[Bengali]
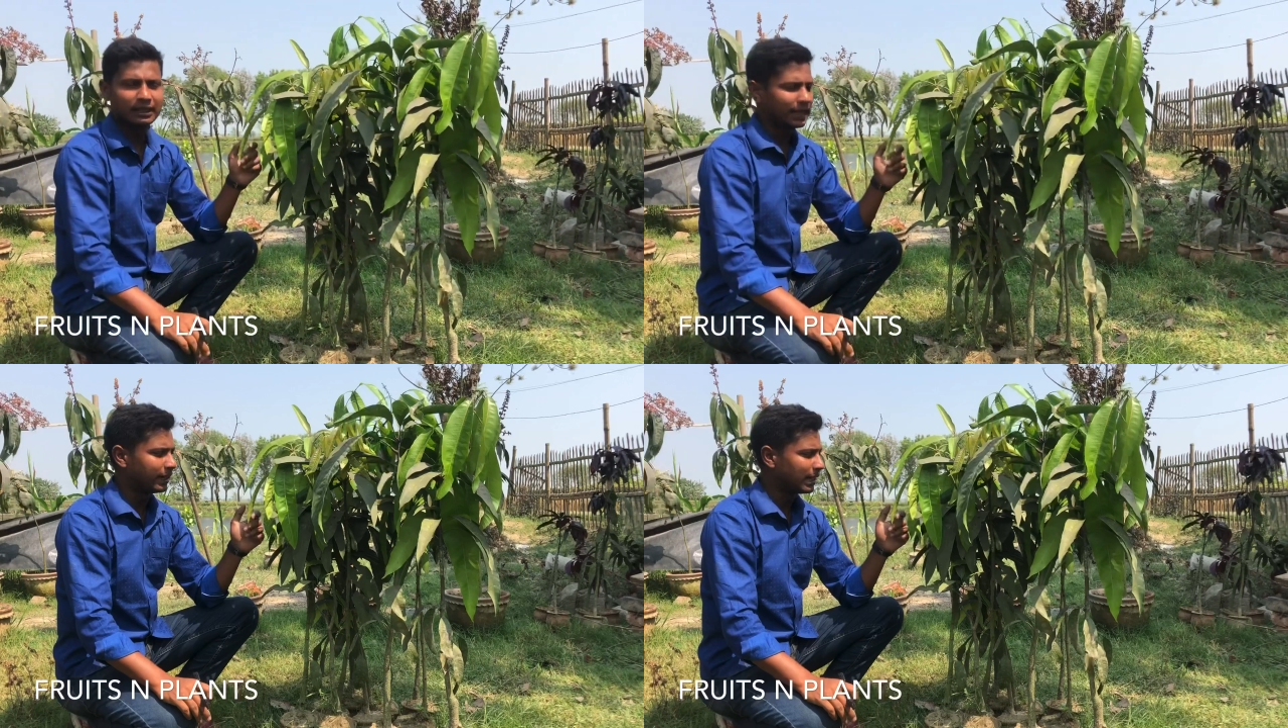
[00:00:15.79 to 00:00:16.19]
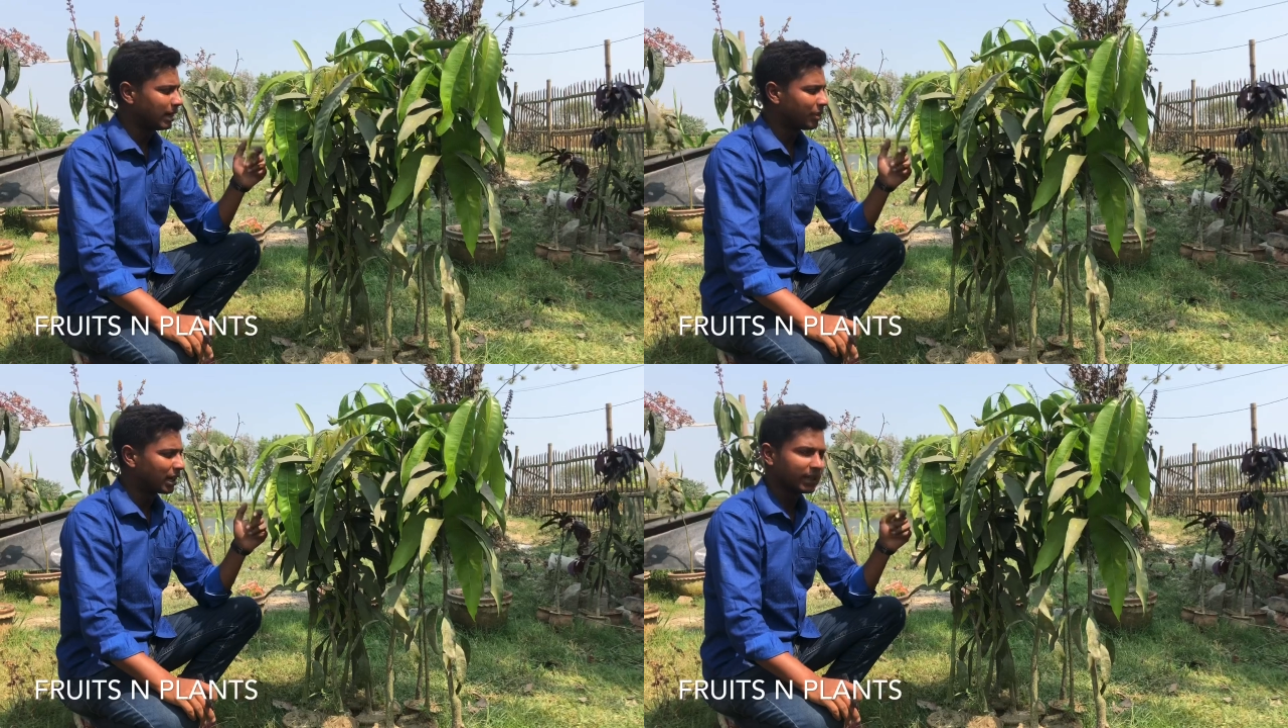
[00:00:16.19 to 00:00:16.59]
এটা
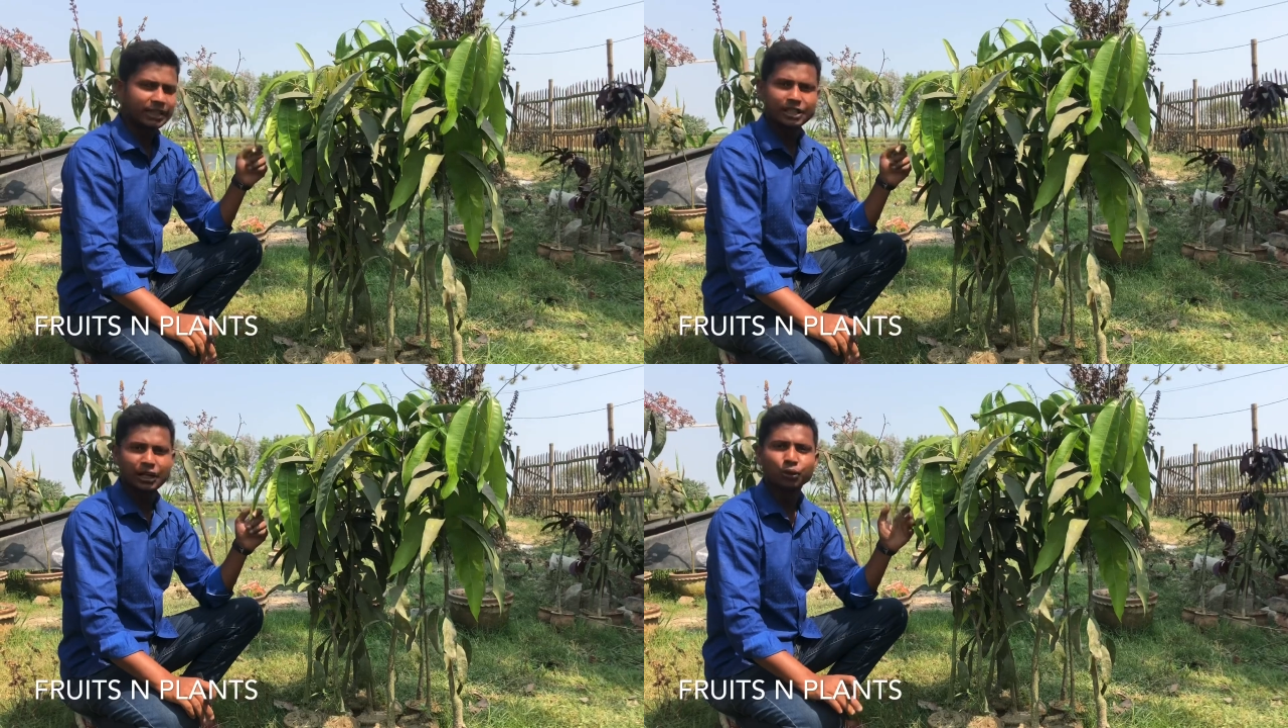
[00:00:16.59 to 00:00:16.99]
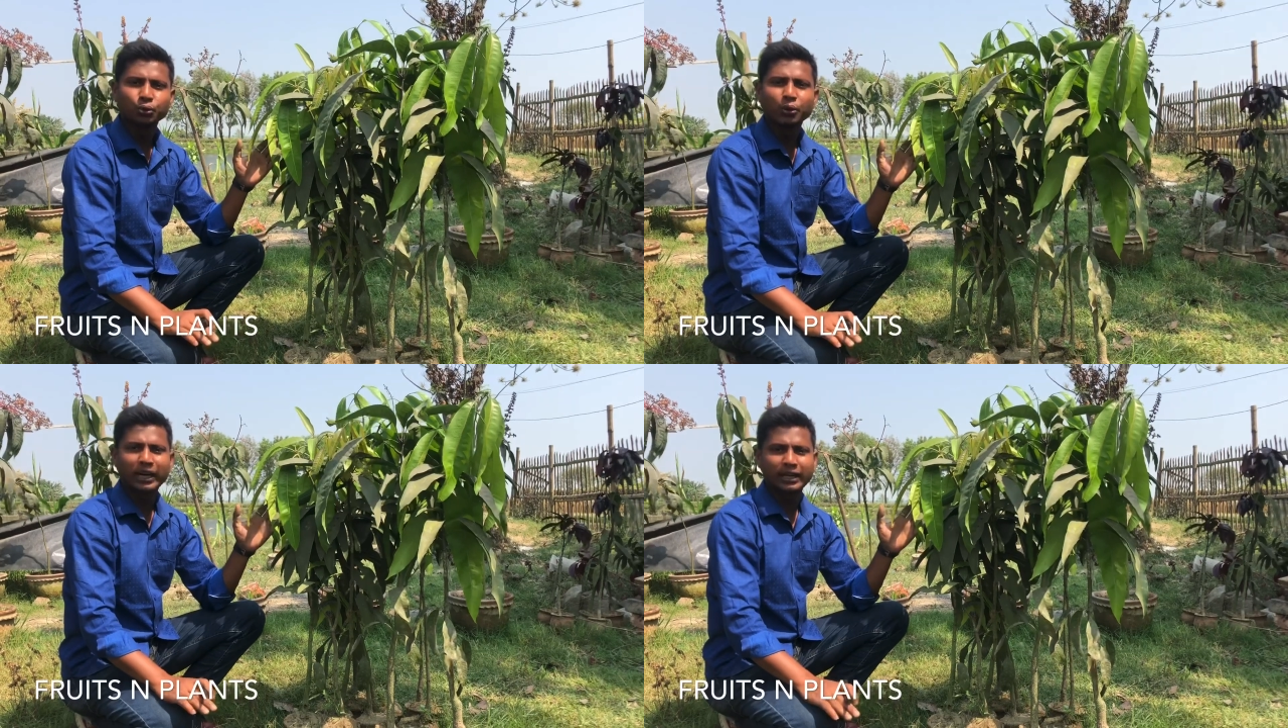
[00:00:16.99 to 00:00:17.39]
বাংলাদেশে
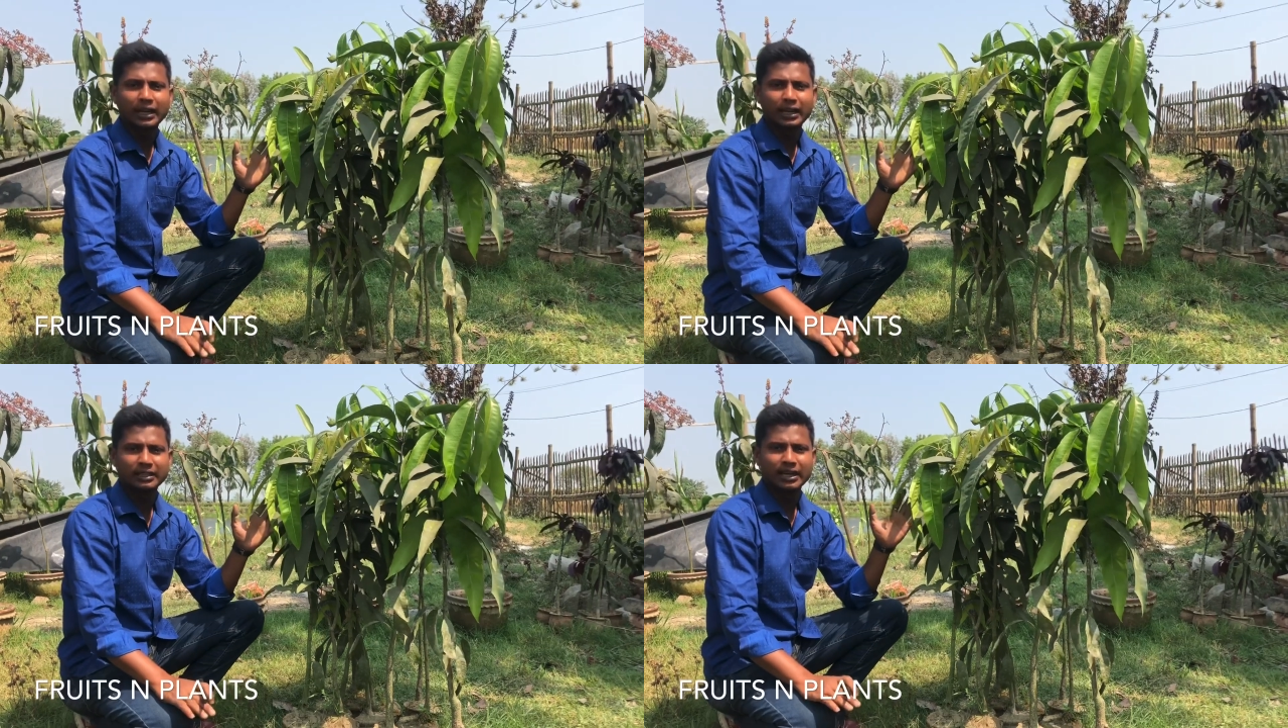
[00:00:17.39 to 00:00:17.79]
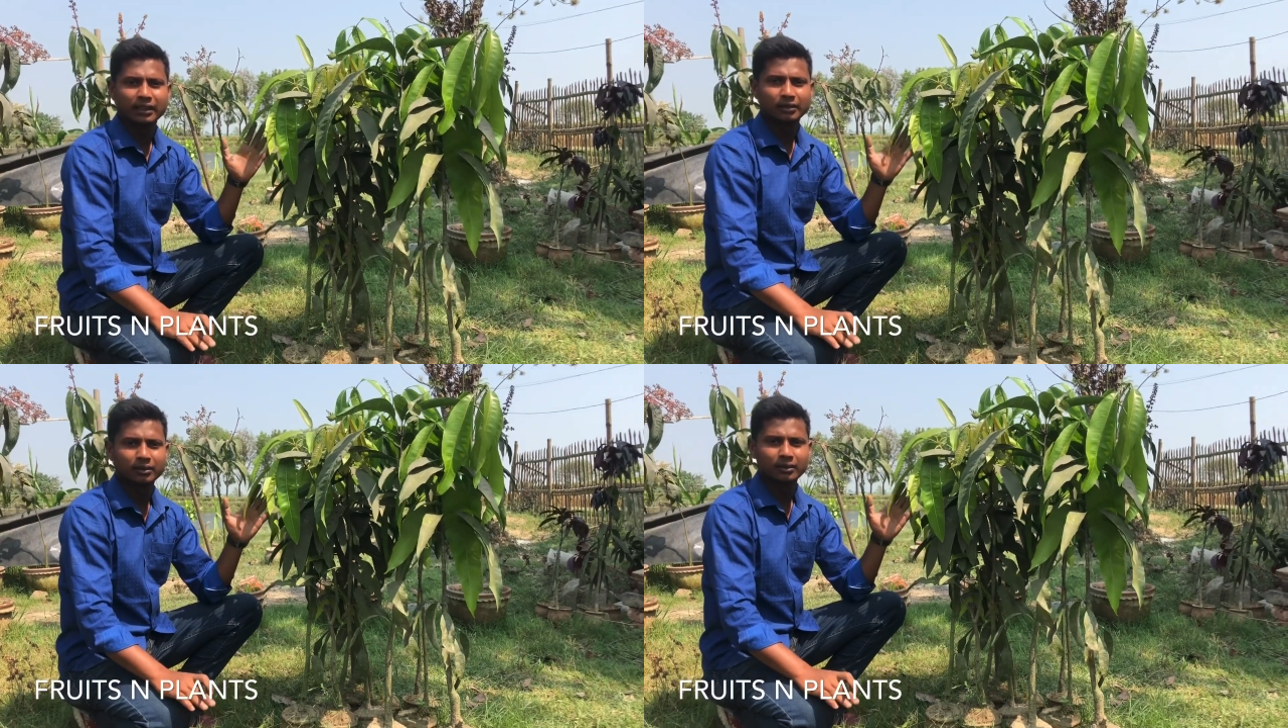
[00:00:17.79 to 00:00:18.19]
নতুন একটা জাত
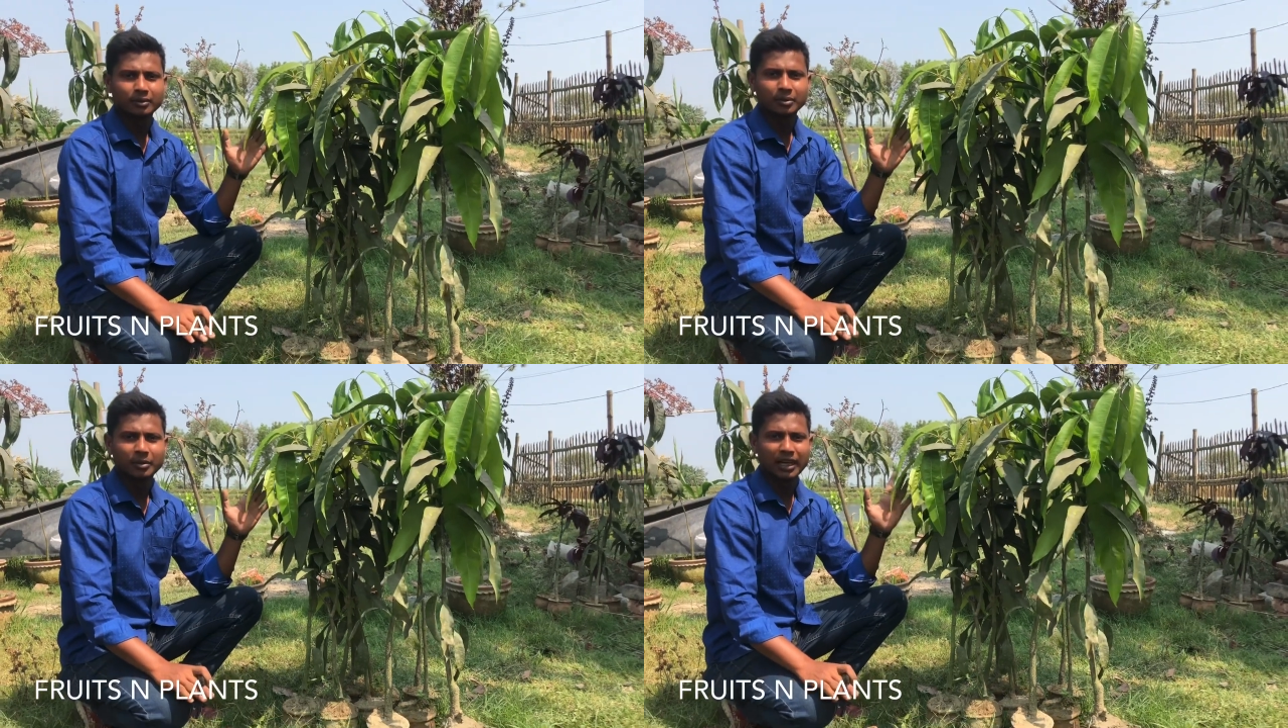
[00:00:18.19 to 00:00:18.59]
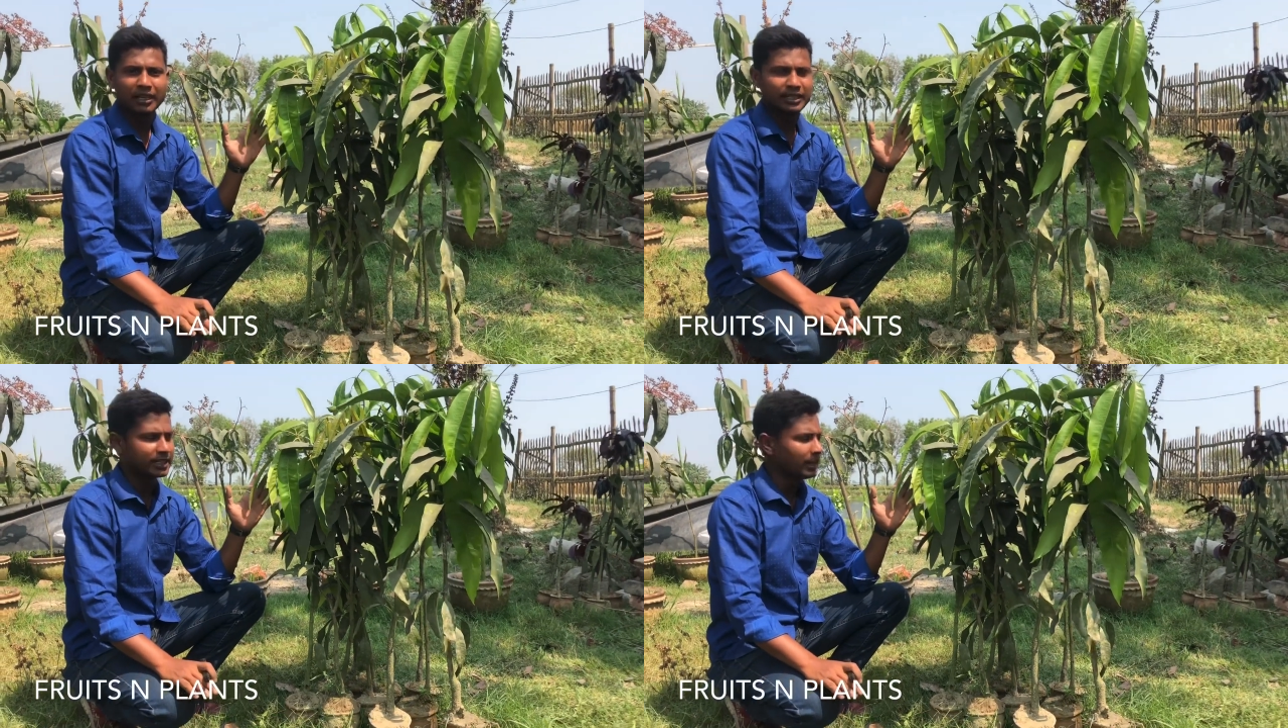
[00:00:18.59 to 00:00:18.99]

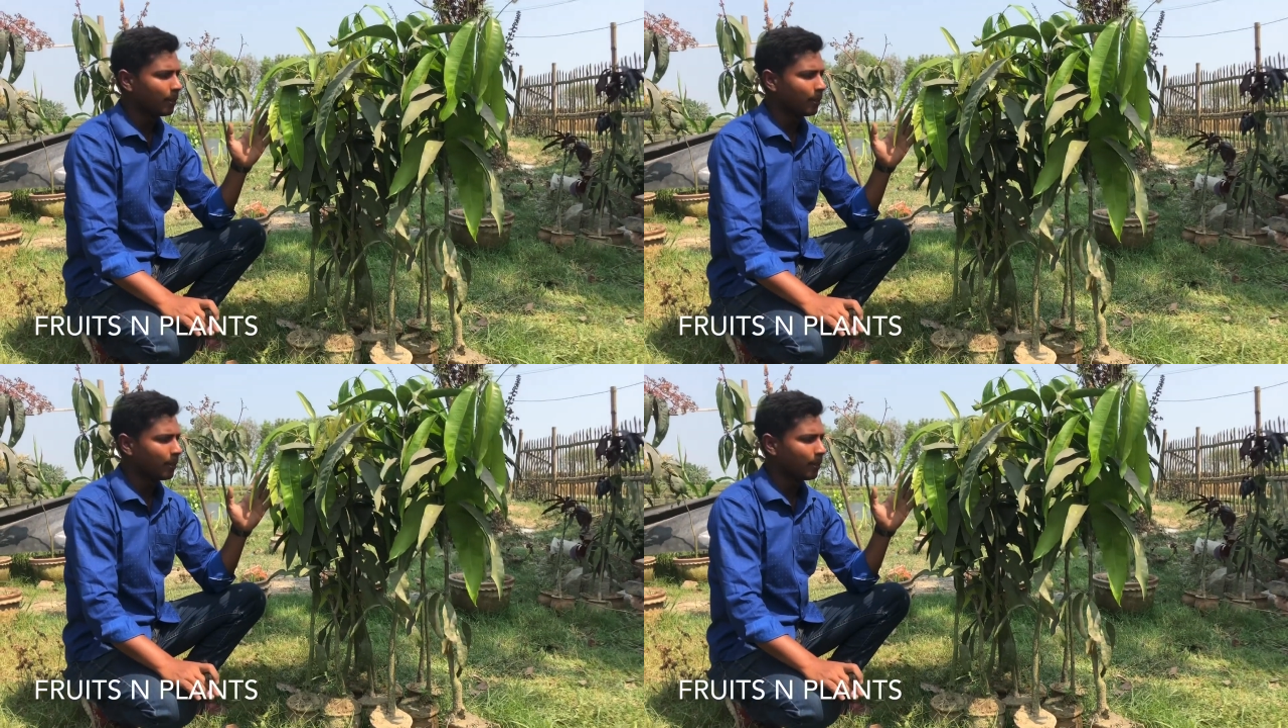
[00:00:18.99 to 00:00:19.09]
বাংলাদেশে